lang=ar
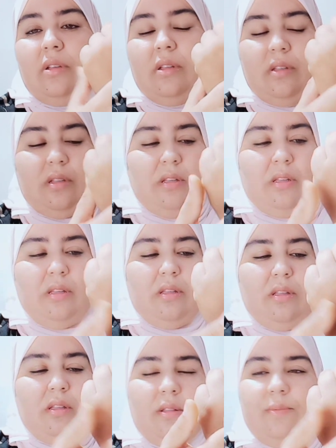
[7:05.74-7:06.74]

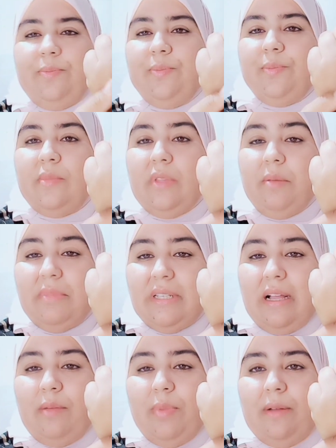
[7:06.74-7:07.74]
آه
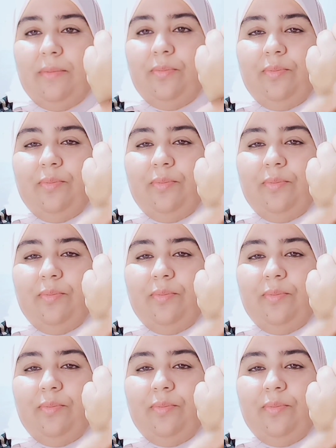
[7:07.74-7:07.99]
متقبه